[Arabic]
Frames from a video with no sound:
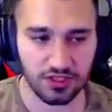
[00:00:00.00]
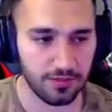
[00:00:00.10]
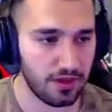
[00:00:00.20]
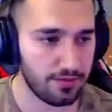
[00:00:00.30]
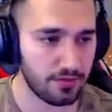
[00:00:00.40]

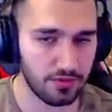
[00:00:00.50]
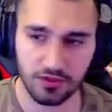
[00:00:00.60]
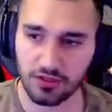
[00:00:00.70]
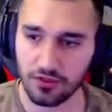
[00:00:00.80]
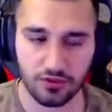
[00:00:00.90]
شباب
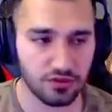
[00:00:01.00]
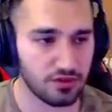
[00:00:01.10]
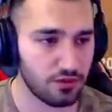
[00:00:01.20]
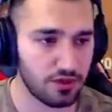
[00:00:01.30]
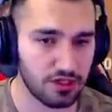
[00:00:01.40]
شو
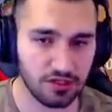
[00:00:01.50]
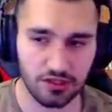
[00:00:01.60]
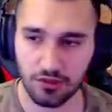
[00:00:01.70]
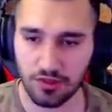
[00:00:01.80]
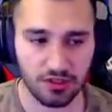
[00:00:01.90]
اسطوري
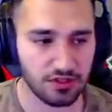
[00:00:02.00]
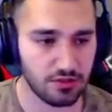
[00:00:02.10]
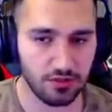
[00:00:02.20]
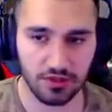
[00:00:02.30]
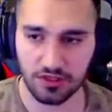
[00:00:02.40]
اسطوري
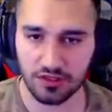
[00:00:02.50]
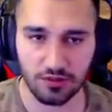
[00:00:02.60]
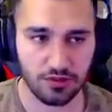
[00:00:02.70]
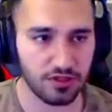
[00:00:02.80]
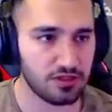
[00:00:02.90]
اسطوري
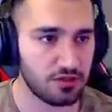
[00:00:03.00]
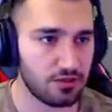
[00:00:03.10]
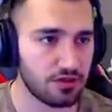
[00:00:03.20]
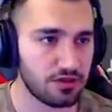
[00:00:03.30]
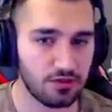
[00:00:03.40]
اسطوري
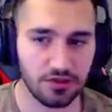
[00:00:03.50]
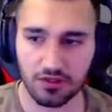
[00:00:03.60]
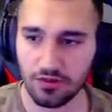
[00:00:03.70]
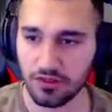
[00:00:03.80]
اسطوري اسطوري اسطوري